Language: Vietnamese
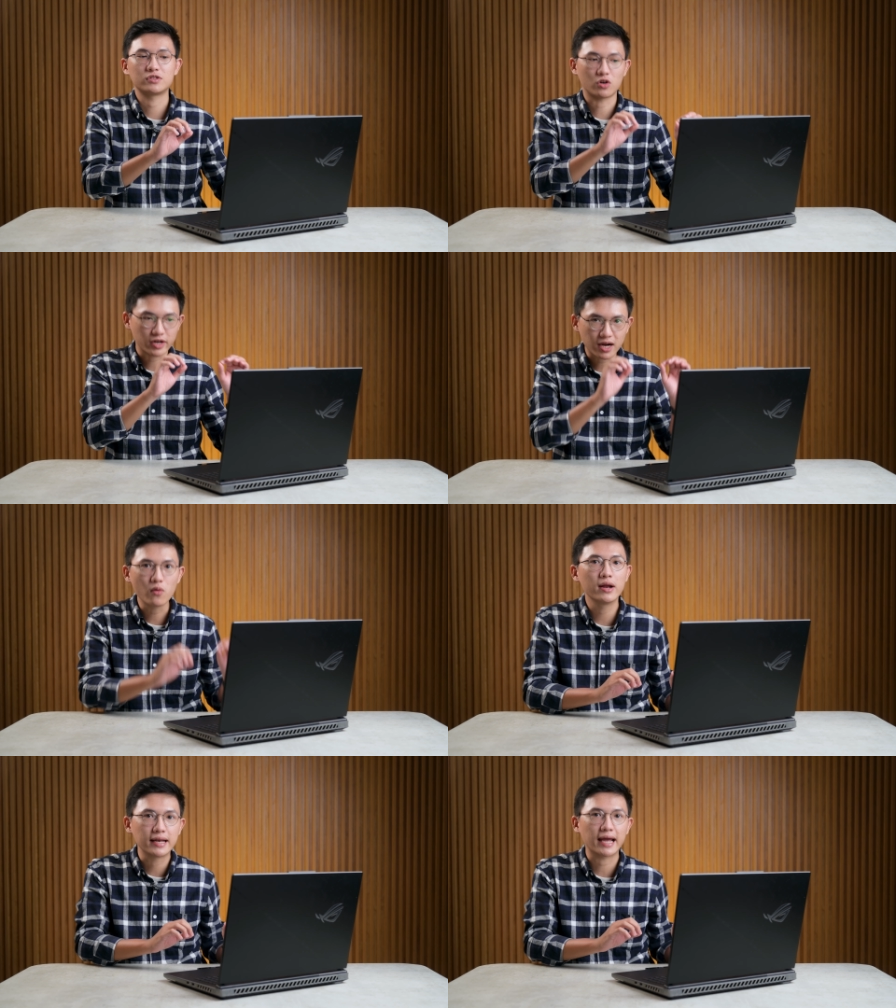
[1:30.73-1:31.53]
cho cái
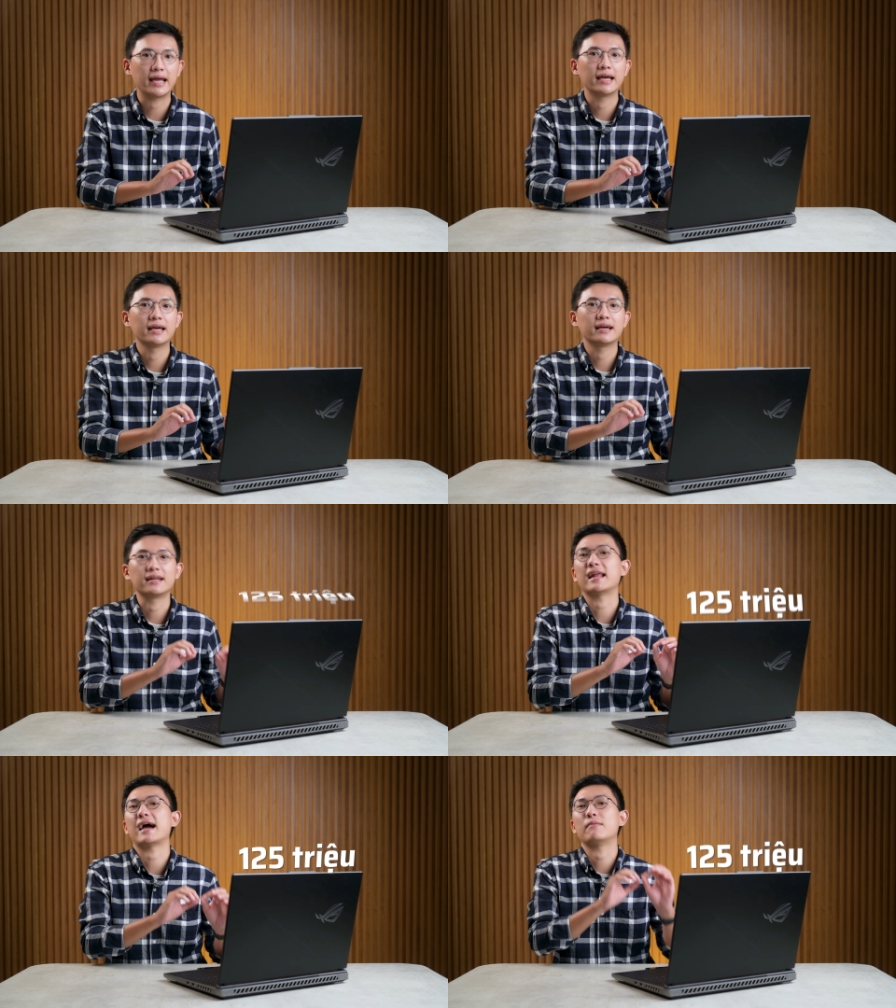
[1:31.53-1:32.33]
cấu hình này
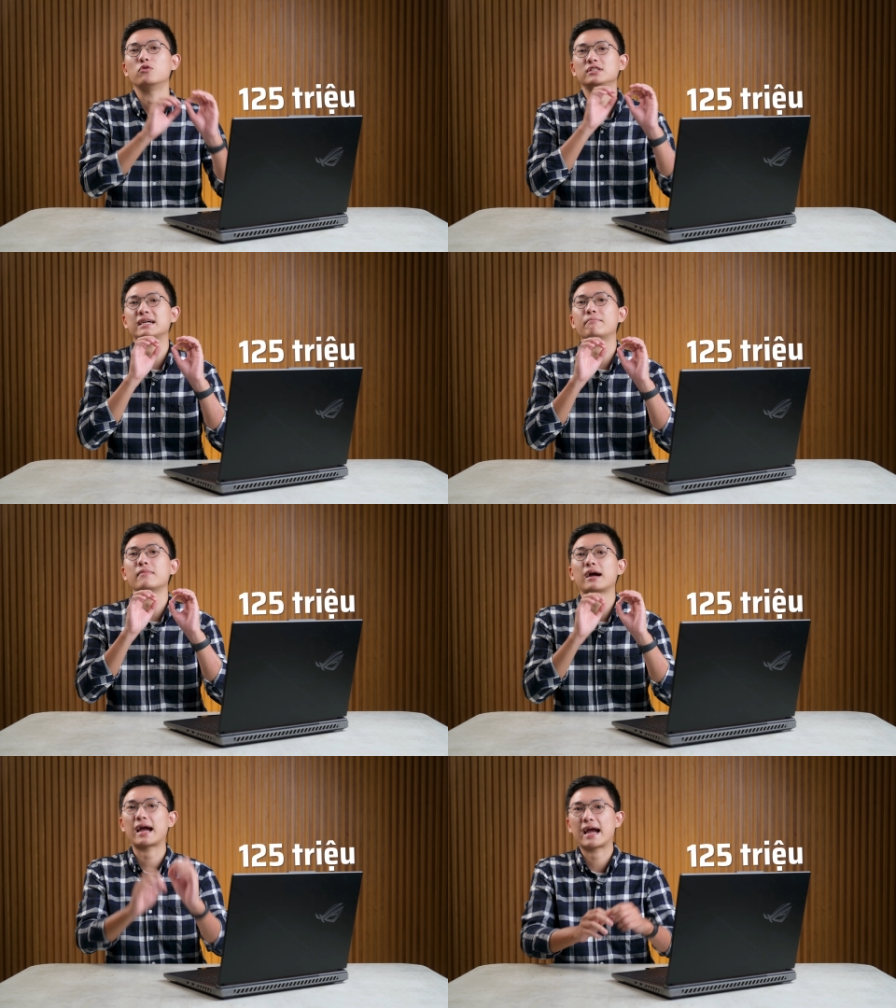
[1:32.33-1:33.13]
là
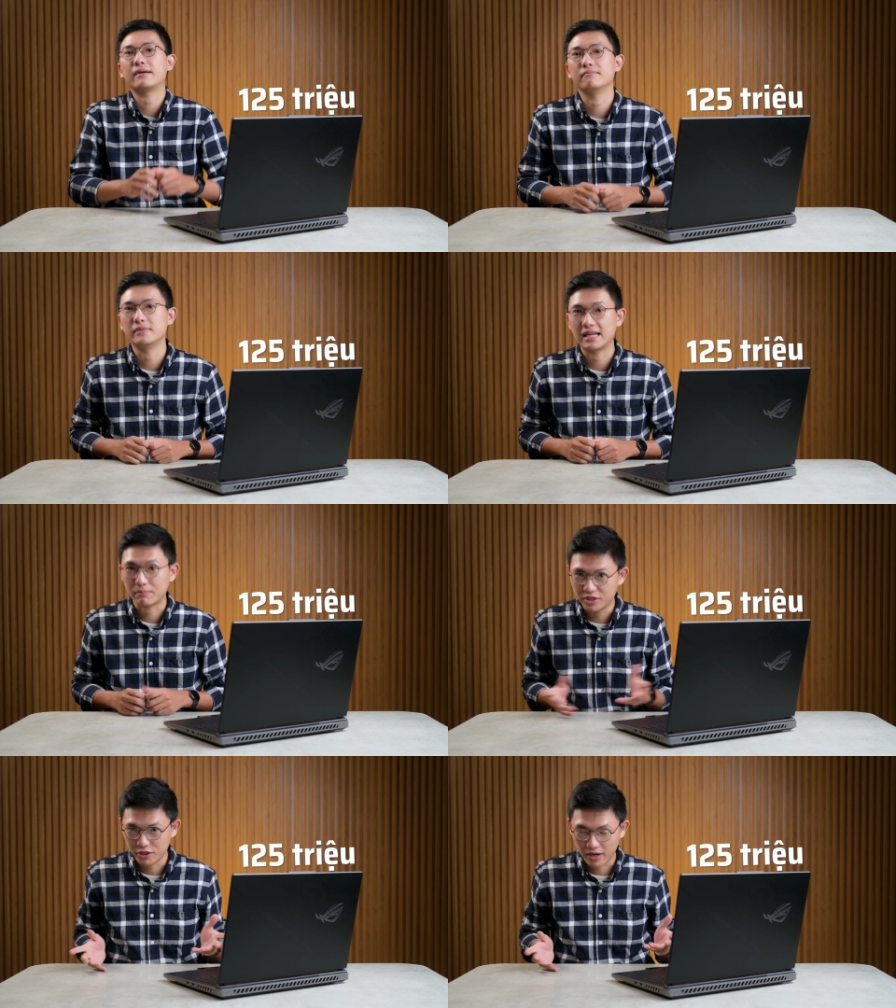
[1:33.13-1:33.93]

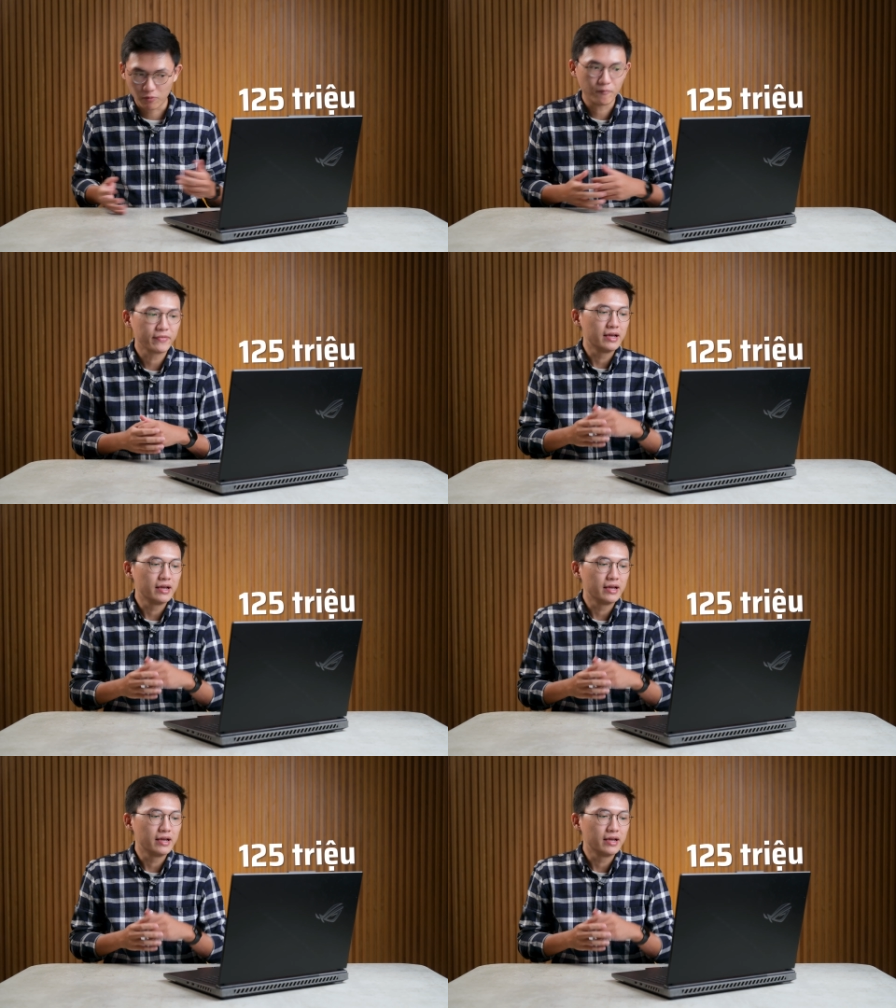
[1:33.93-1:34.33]
125 triệu đồng